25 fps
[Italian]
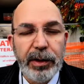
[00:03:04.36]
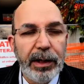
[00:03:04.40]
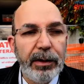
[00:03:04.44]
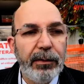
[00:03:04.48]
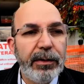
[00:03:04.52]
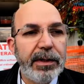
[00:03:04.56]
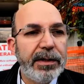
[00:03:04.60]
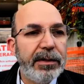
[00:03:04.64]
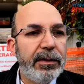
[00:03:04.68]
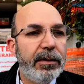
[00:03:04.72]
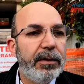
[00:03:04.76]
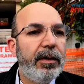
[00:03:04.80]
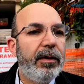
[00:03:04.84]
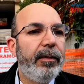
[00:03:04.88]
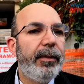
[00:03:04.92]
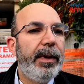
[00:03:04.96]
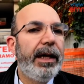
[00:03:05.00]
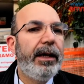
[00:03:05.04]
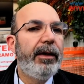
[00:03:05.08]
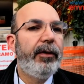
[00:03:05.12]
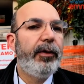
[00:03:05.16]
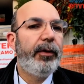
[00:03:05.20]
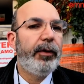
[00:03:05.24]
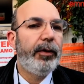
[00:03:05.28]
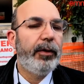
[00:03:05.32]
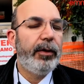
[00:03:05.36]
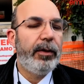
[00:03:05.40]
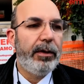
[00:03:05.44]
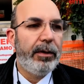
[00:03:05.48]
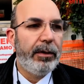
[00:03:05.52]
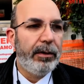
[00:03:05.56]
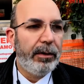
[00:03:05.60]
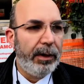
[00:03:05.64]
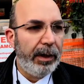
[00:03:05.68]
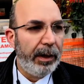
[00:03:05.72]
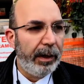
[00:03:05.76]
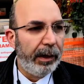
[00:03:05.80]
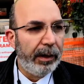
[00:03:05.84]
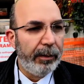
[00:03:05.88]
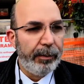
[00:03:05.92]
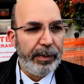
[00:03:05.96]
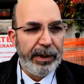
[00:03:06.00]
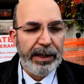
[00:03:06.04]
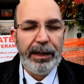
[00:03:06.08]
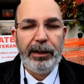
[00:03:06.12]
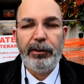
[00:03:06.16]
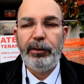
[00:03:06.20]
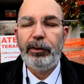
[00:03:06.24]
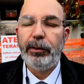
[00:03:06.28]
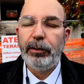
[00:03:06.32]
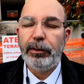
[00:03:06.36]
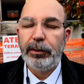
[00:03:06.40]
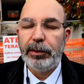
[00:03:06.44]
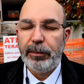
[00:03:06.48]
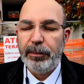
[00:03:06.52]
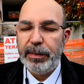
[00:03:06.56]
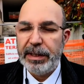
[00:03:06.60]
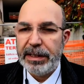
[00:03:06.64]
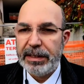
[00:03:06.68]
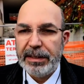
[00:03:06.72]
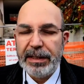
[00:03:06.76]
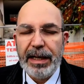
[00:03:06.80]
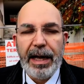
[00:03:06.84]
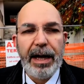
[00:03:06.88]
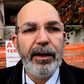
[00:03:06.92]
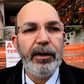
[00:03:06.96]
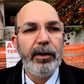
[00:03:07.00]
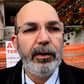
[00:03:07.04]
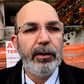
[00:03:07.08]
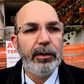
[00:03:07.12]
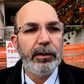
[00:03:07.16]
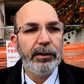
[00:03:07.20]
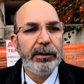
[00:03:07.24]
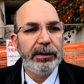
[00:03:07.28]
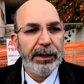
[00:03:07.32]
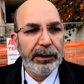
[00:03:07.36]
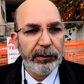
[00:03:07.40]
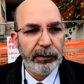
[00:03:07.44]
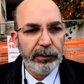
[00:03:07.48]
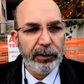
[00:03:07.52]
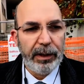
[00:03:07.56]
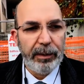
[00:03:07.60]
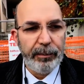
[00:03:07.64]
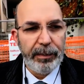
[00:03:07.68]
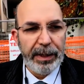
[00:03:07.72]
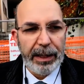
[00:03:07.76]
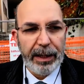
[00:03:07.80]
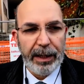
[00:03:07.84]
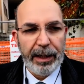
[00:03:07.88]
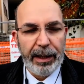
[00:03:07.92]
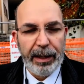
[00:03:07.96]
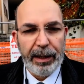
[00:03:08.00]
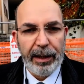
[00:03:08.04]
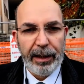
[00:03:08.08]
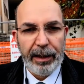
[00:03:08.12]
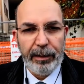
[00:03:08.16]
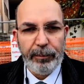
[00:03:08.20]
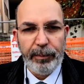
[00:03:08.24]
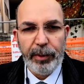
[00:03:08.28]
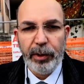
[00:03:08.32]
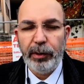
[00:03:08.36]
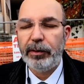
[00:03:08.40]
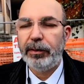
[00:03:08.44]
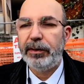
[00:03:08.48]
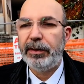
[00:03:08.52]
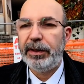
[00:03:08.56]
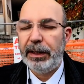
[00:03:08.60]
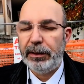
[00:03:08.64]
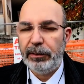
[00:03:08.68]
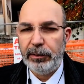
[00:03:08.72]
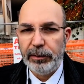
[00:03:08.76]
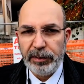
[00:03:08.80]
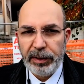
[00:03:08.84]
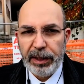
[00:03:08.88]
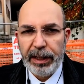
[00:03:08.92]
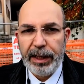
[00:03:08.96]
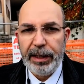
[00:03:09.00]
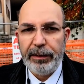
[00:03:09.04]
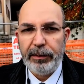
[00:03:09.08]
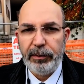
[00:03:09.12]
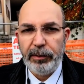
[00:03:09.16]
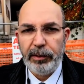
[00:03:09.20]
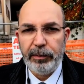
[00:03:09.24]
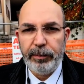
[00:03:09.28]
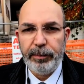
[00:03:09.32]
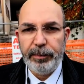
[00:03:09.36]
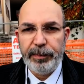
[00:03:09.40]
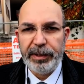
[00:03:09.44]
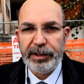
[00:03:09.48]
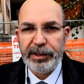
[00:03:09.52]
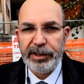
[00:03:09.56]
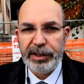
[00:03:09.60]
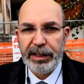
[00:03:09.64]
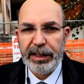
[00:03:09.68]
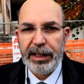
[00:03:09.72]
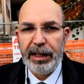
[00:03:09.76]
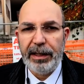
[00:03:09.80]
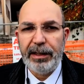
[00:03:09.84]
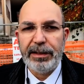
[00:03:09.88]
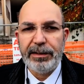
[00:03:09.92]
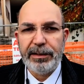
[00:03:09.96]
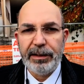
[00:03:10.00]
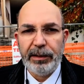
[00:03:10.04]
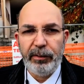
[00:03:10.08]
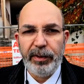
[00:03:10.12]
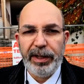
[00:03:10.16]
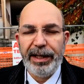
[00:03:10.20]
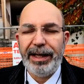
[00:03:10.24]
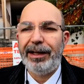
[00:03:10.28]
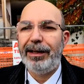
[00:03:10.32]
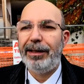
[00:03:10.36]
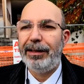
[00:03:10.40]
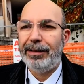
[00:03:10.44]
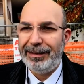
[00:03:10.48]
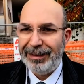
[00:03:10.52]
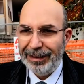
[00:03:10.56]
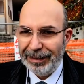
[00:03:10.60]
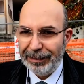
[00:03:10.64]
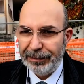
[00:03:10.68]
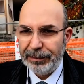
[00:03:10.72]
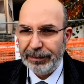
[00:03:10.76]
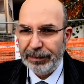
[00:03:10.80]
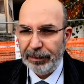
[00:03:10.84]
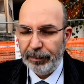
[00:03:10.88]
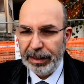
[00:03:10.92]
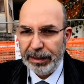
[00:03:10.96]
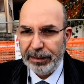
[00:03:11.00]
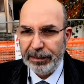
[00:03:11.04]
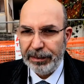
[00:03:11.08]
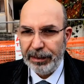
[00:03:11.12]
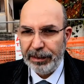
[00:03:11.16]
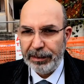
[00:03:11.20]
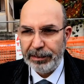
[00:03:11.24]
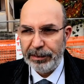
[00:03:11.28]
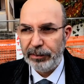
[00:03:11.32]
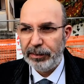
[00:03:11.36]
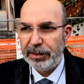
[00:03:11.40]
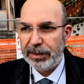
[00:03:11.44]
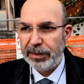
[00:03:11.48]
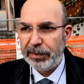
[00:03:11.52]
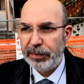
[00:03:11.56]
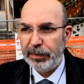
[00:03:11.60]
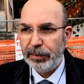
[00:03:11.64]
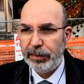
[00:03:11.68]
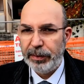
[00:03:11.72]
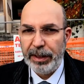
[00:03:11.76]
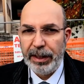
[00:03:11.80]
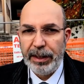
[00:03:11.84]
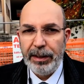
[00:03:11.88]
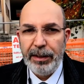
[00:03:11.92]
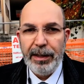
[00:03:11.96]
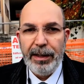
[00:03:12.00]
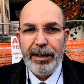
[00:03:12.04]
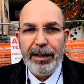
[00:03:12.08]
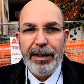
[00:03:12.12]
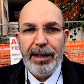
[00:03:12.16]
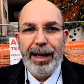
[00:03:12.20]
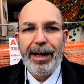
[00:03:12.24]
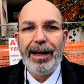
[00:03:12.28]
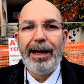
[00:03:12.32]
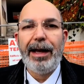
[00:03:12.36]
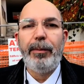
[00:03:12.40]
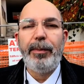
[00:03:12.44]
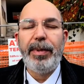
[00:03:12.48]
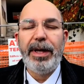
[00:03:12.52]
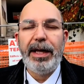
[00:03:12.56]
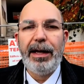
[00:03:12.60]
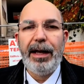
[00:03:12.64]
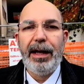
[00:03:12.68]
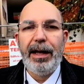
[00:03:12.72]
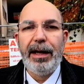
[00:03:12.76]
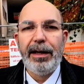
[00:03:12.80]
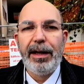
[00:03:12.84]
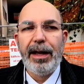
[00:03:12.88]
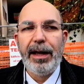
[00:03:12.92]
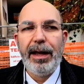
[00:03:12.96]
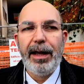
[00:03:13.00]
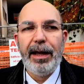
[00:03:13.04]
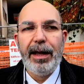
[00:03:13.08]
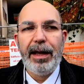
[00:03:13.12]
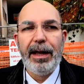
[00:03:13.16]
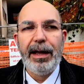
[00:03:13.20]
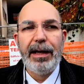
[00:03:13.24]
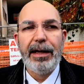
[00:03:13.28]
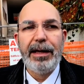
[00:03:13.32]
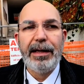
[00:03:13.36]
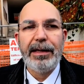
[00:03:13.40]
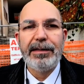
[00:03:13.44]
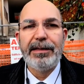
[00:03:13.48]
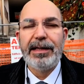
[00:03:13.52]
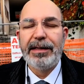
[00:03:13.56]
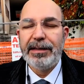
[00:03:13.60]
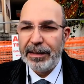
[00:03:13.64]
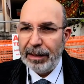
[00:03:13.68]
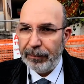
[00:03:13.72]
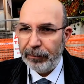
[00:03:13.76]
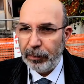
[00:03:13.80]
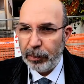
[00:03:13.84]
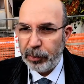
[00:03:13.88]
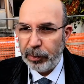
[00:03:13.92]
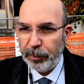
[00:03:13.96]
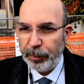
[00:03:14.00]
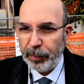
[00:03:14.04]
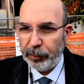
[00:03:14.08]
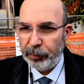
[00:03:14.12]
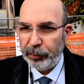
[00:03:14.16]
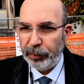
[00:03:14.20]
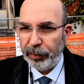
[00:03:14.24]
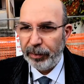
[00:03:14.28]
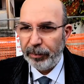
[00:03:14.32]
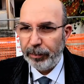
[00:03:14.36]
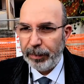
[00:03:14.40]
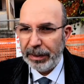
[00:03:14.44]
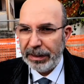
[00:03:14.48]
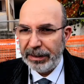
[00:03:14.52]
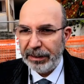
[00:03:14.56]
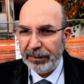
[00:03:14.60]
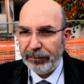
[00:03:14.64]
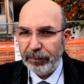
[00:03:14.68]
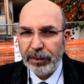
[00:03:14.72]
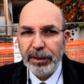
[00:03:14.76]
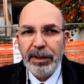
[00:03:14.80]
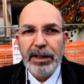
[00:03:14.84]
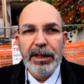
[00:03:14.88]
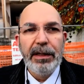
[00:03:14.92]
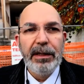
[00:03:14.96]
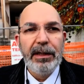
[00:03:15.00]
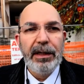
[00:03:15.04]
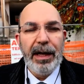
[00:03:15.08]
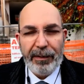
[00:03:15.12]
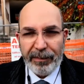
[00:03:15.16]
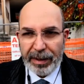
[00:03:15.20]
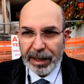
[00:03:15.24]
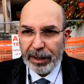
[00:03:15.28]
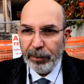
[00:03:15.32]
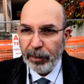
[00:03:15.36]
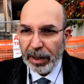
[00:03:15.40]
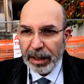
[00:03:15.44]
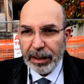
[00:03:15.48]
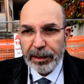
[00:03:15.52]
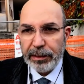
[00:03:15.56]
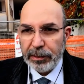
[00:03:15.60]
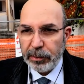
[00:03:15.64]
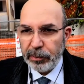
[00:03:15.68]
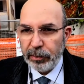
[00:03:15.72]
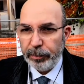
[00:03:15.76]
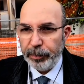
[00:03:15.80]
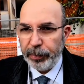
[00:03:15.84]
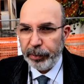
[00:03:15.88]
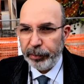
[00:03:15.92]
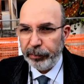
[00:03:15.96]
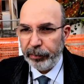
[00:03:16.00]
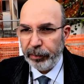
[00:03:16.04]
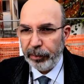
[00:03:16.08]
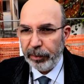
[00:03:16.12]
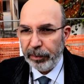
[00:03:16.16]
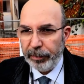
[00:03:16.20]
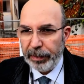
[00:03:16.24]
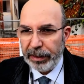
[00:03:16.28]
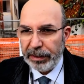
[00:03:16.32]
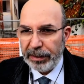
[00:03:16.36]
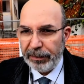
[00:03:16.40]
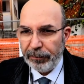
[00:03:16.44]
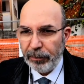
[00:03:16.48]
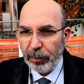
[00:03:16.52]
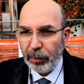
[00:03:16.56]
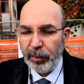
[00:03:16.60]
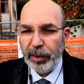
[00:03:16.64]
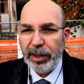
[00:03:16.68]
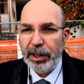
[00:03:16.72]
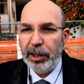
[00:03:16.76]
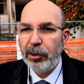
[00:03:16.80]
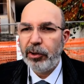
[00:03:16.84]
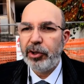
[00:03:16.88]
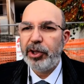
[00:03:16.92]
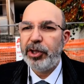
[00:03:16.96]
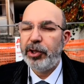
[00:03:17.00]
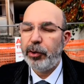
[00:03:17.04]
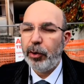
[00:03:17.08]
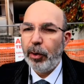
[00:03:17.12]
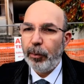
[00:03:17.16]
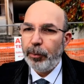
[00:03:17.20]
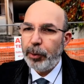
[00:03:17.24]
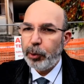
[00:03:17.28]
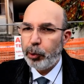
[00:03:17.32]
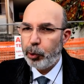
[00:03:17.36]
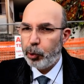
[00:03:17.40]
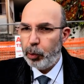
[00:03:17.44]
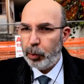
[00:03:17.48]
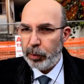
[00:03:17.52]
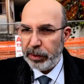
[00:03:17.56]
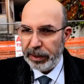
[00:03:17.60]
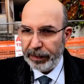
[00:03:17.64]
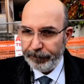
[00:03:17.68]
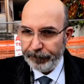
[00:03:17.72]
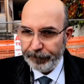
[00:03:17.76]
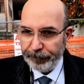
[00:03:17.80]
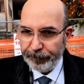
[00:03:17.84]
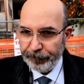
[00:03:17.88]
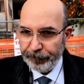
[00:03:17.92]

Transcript: che in questo momento, anche parlando col commissario, ho dato mia, il mio contatto diretto per cercare di seguire direttamente la situazione e capire anche se serve un supporto normativo, avranno anche il supporto normativo, quindi non ci sono più scuse,